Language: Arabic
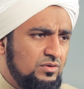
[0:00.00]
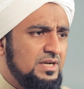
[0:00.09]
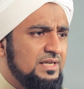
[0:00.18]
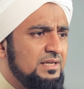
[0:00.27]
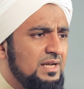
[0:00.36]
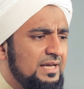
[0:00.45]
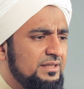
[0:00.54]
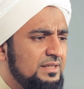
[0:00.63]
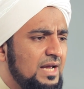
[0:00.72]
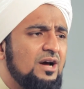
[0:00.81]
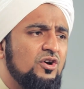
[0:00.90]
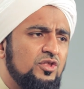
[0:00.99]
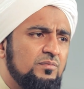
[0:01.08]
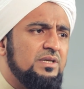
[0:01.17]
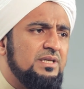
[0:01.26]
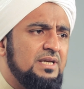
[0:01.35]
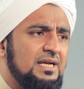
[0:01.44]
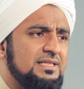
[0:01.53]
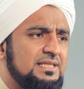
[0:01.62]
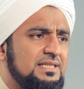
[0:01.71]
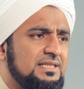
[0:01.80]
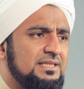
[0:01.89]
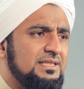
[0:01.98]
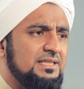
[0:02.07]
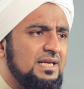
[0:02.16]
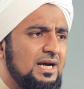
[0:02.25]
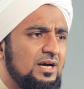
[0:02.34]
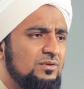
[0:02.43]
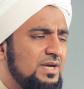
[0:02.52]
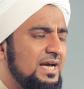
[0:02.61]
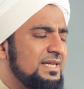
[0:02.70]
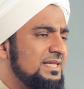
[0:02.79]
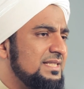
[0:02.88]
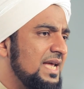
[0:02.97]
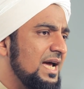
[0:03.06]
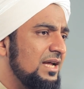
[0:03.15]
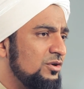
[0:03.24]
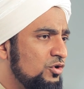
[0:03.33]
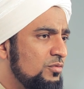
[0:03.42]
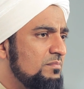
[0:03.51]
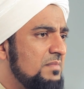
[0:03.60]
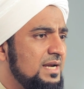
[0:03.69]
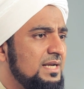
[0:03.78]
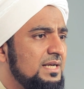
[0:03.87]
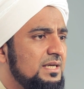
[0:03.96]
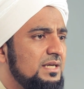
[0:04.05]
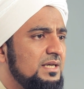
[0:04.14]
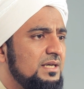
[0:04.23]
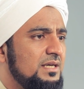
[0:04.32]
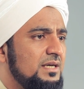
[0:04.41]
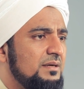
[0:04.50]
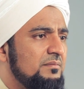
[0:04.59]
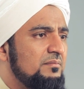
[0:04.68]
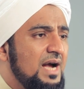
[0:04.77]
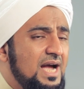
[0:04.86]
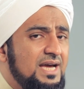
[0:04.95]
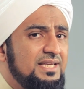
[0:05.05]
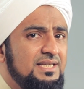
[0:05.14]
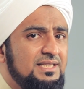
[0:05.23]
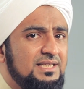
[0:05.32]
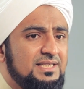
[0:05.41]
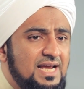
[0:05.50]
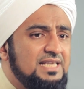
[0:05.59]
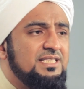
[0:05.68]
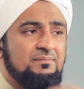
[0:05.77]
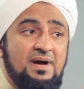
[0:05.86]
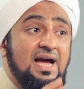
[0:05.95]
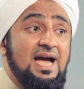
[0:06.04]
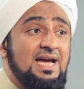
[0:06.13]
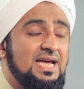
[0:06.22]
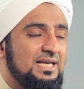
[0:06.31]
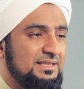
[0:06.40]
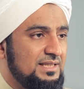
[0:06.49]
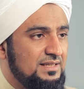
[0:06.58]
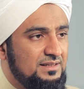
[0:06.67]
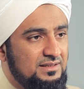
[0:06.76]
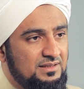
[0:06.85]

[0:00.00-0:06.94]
قلنا ان حناخذ من درس هؤلاء النساء الكمل معاني تتناسب مع حياتنا